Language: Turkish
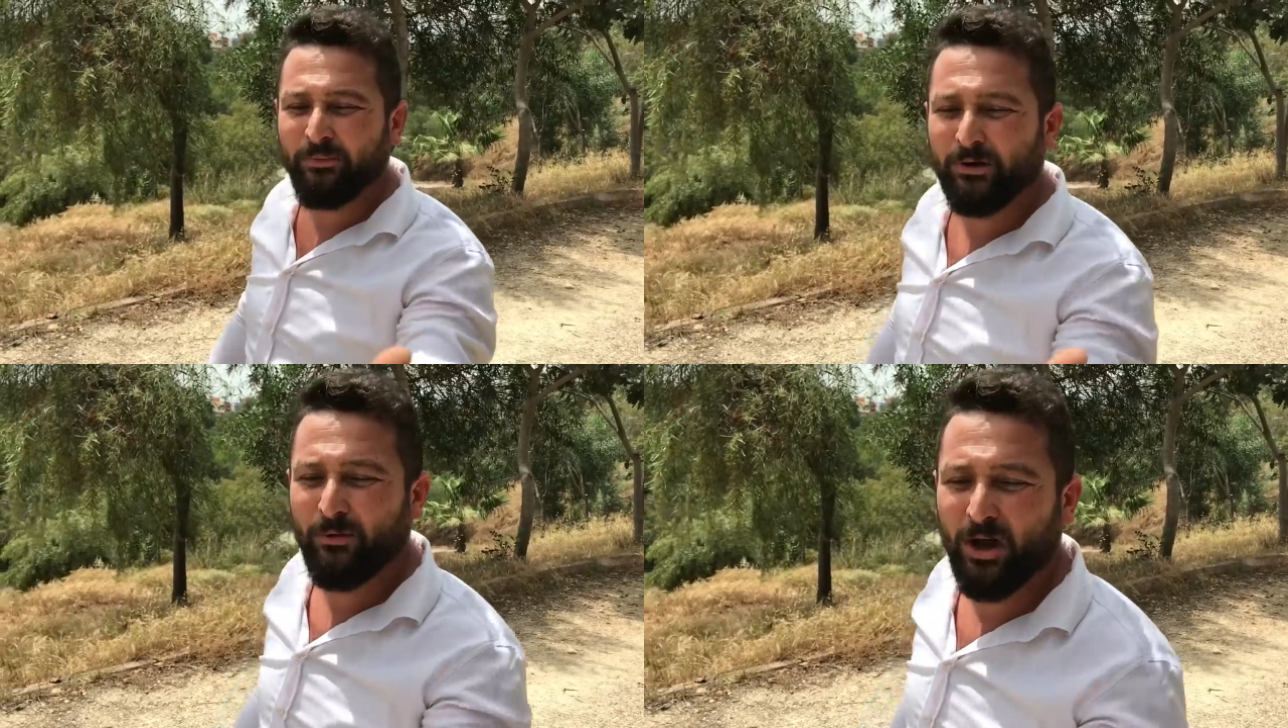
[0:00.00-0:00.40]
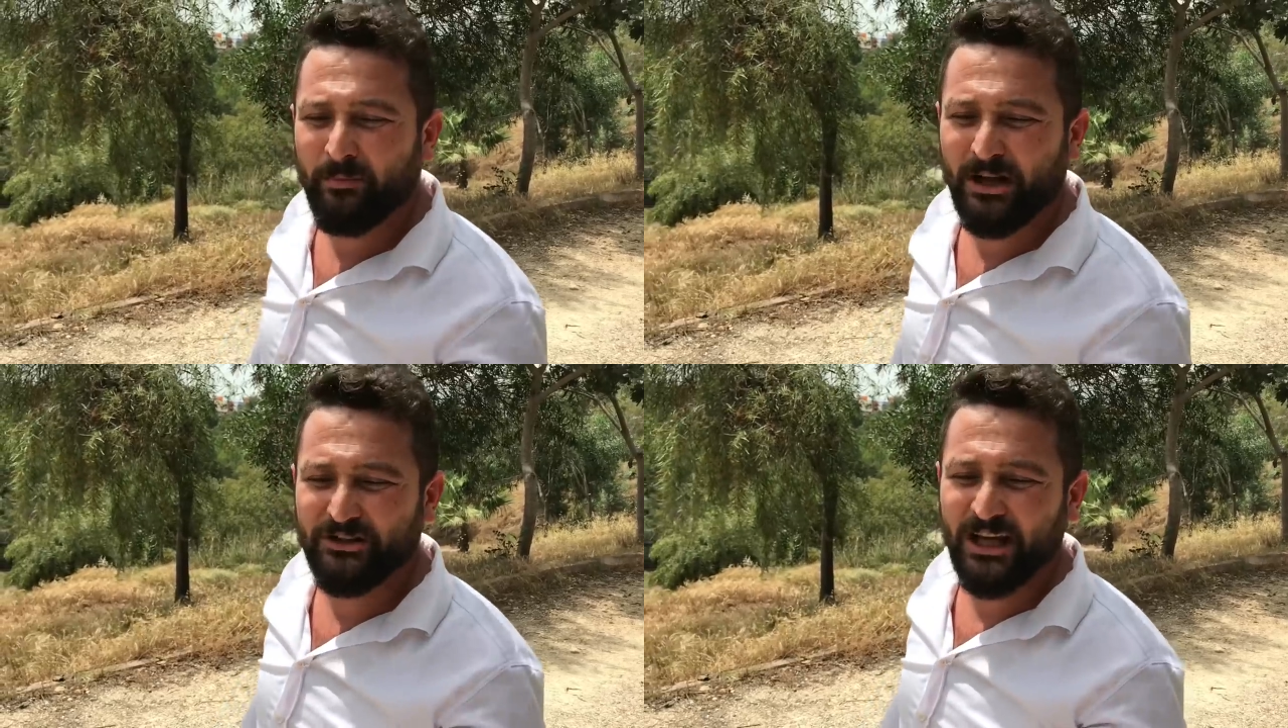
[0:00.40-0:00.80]
bulma oğlum
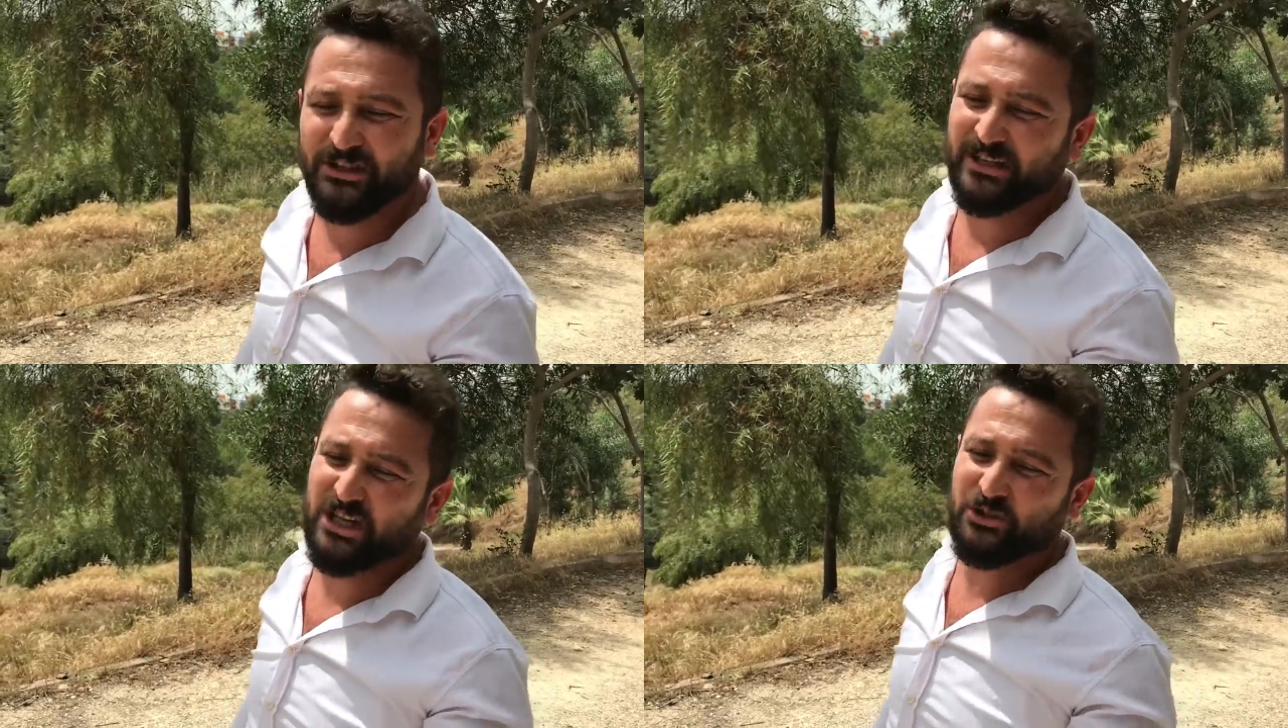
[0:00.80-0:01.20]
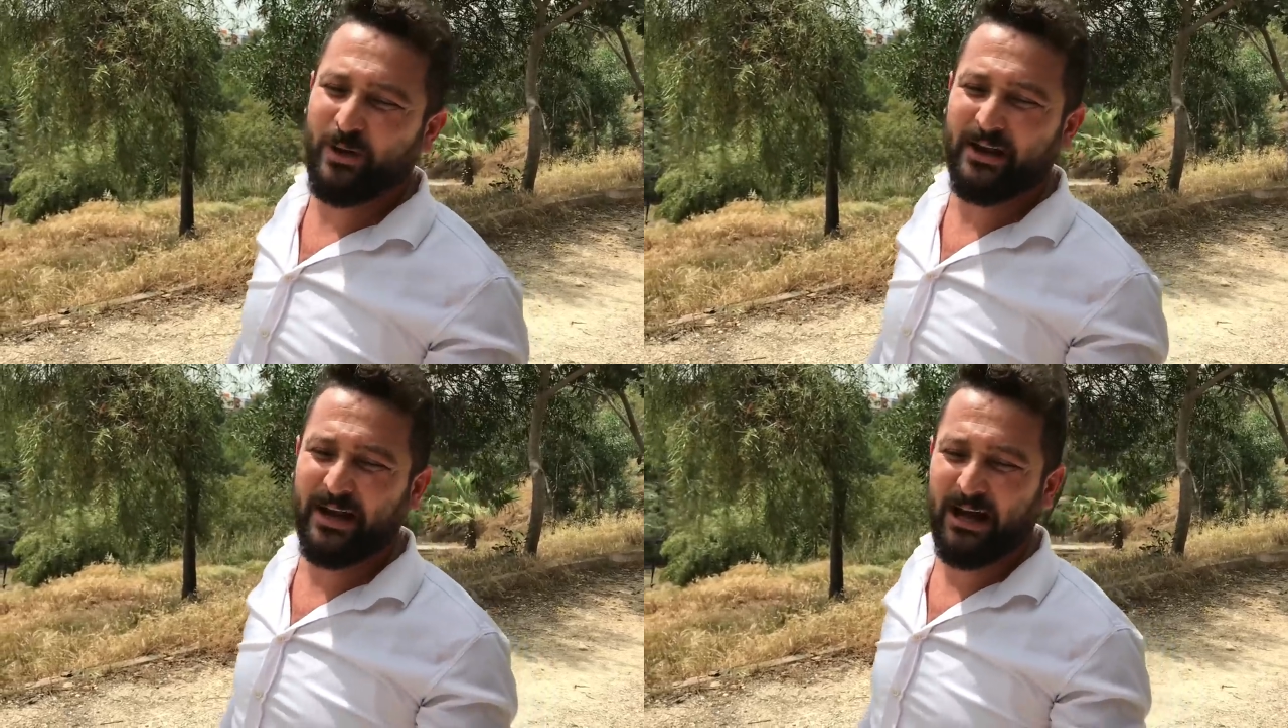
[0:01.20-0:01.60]
ya. Çalışana iş
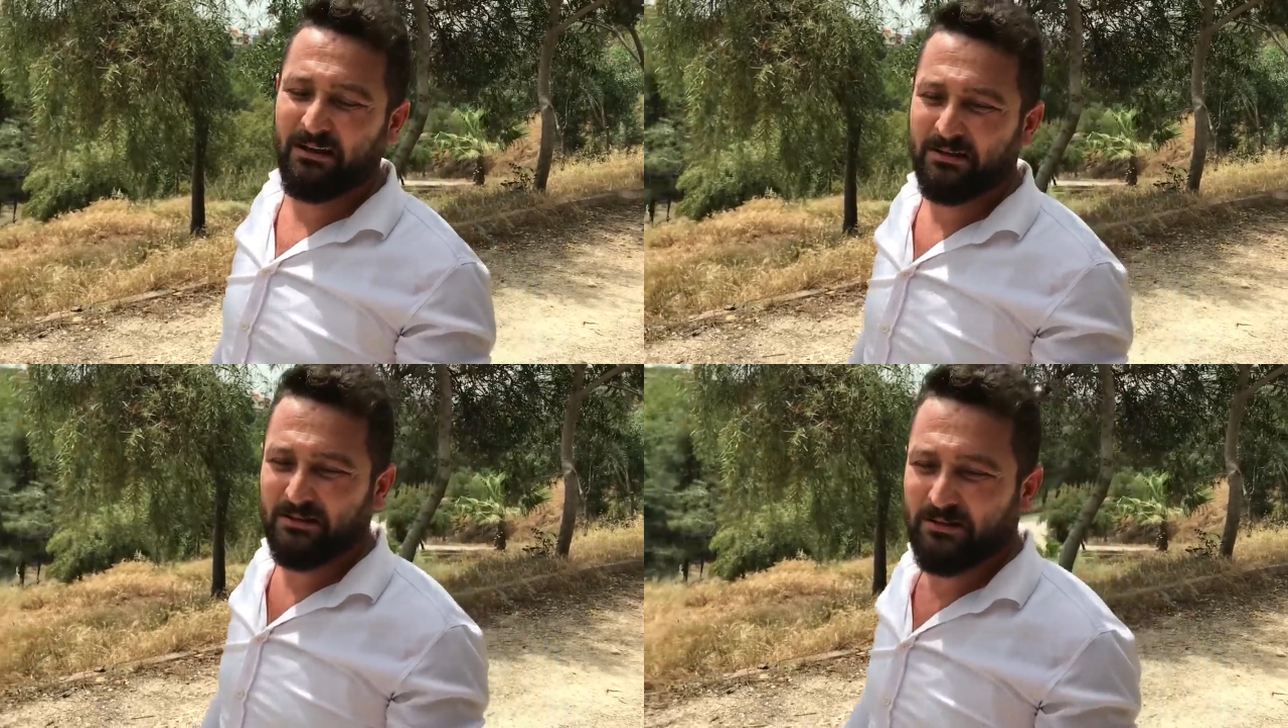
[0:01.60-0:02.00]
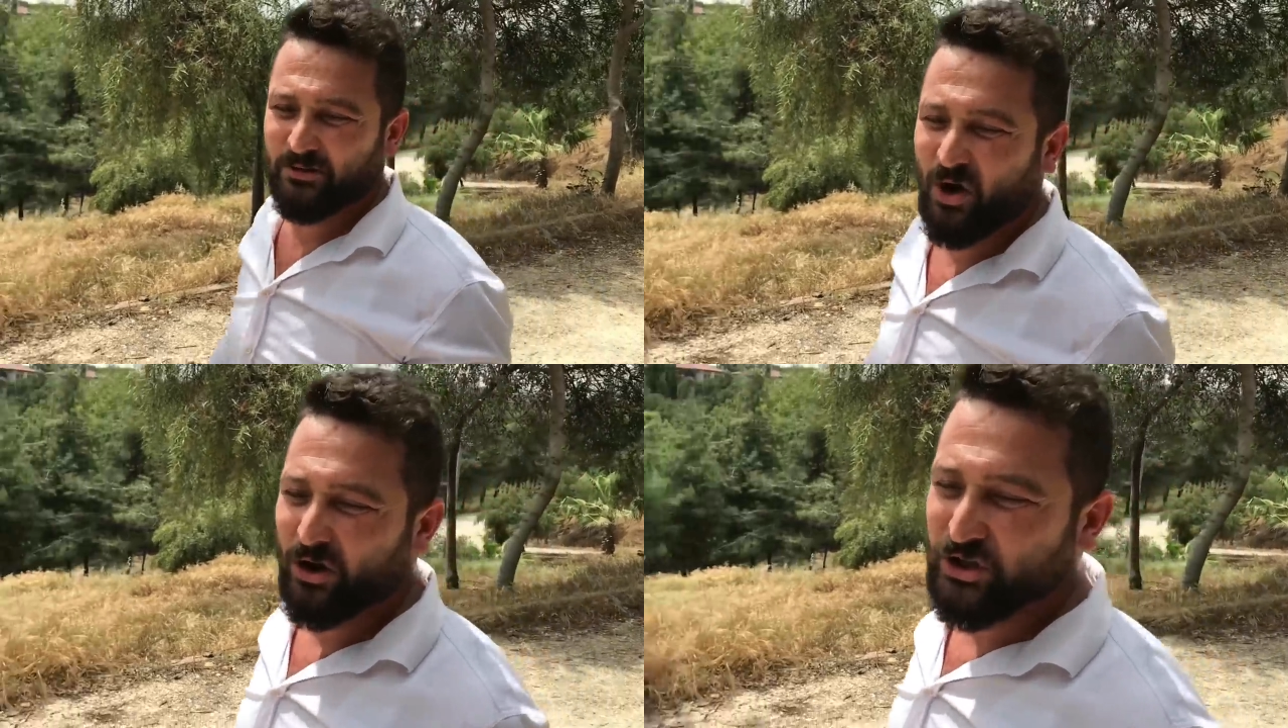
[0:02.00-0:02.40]
var ya.
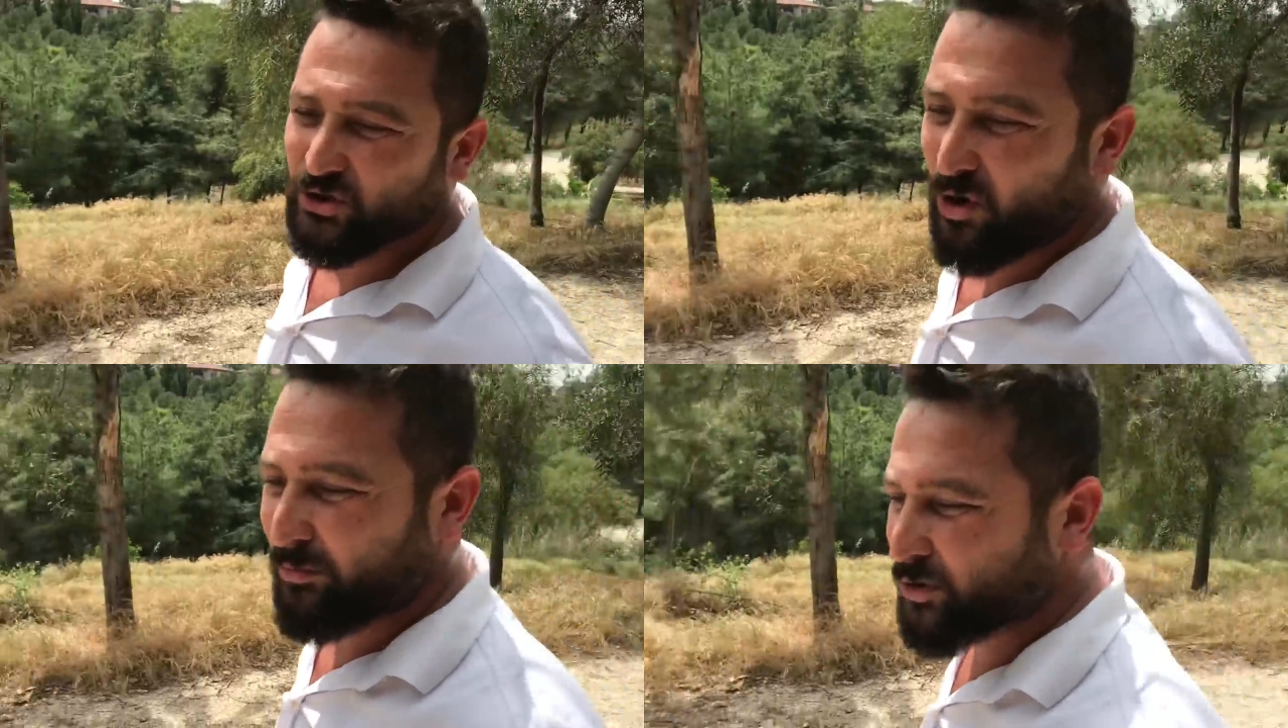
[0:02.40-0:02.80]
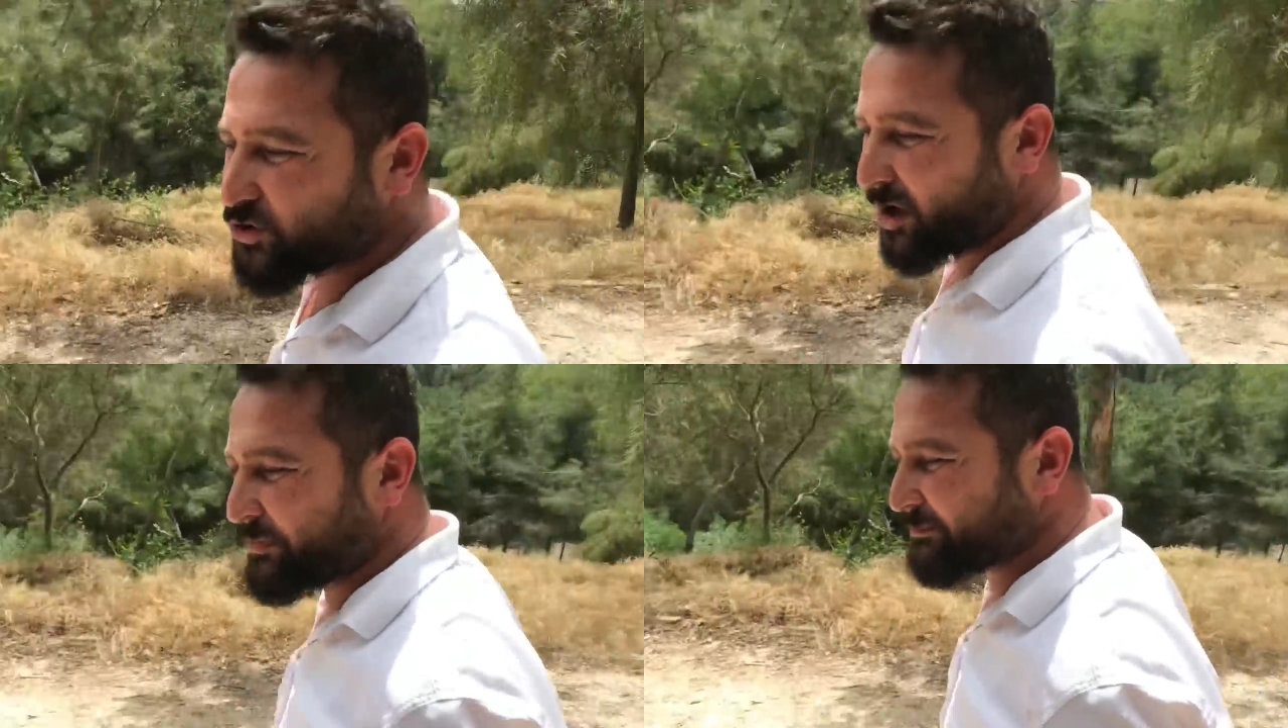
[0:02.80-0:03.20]
Yok iş yokmuş,
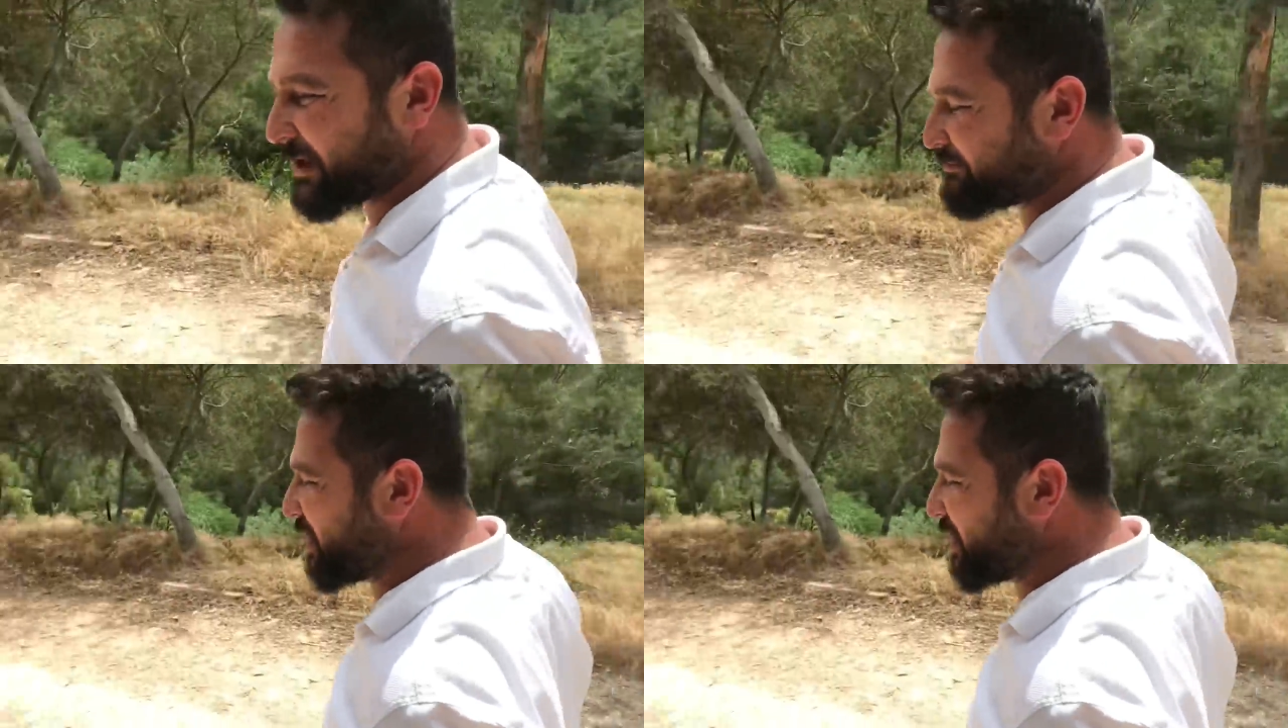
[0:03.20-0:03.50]
yok bilmem ne